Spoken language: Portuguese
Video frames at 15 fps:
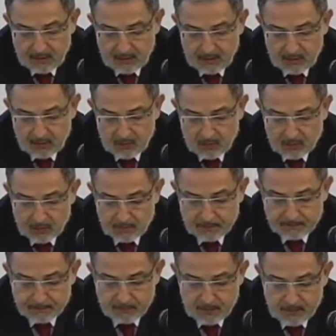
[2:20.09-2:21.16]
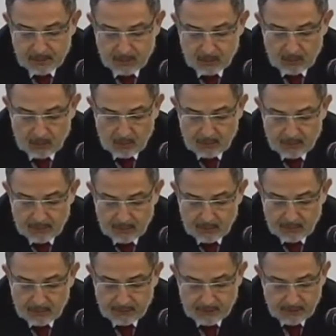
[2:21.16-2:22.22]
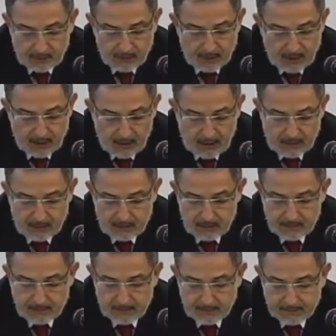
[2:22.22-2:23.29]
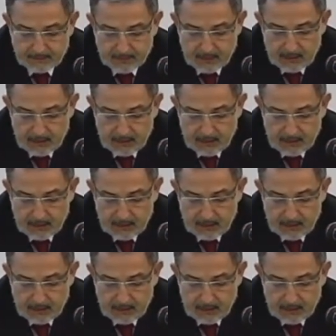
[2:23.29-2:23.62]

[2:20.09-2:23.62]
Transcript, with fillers: no segundo governo do Fernando Henrique, né?